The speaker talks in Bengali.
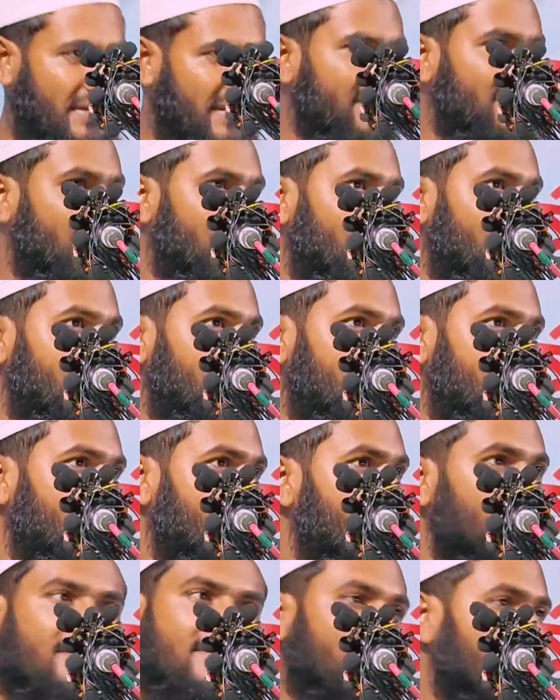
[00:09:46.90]
পারবেন
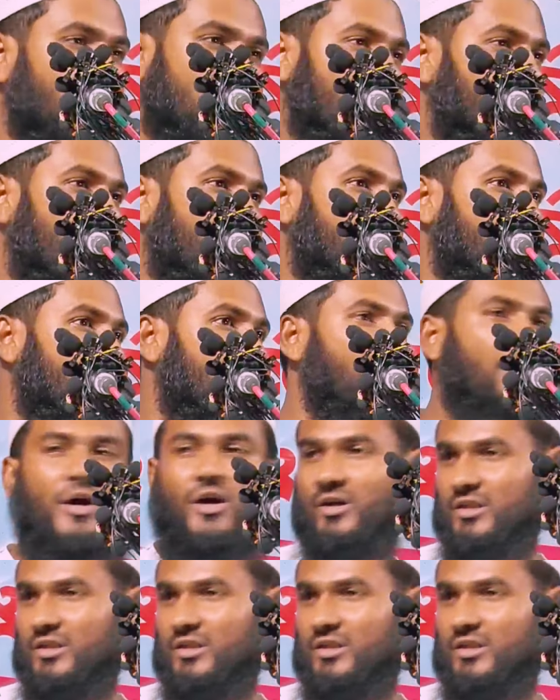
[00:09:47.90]
করতে পারবেন না